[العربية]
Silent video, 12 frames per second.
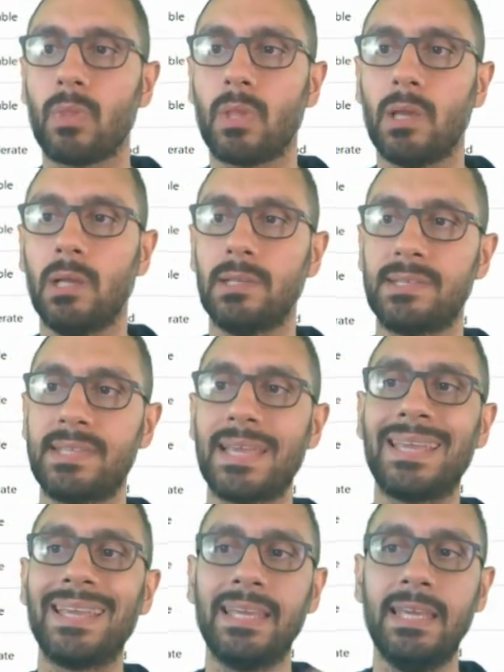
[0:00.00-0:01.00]

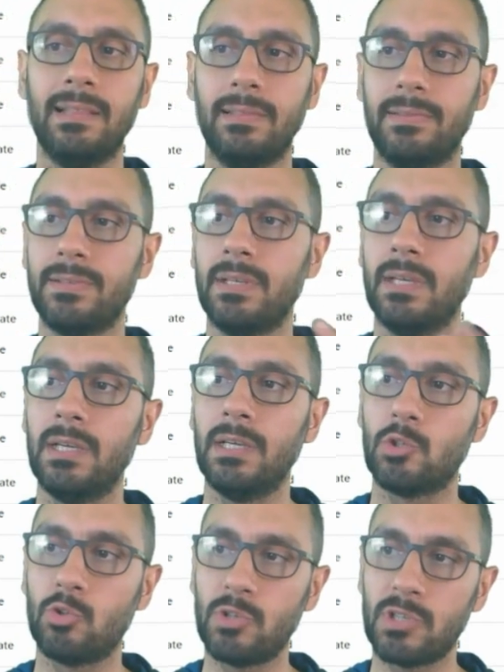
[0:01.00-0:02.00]
الستيكينج ييلد
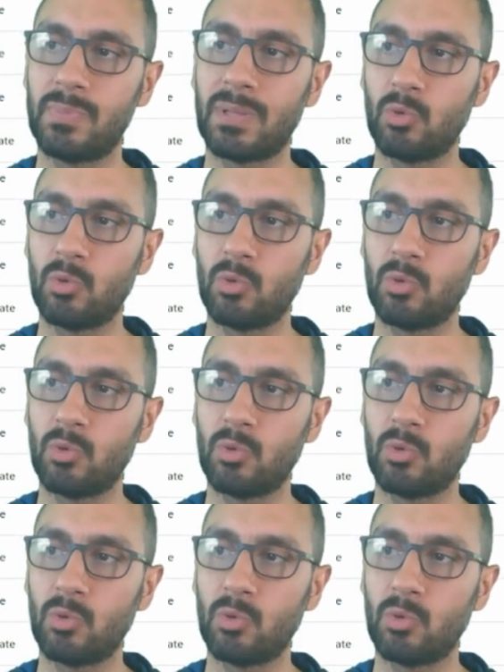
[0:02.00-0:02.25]
شو نسبة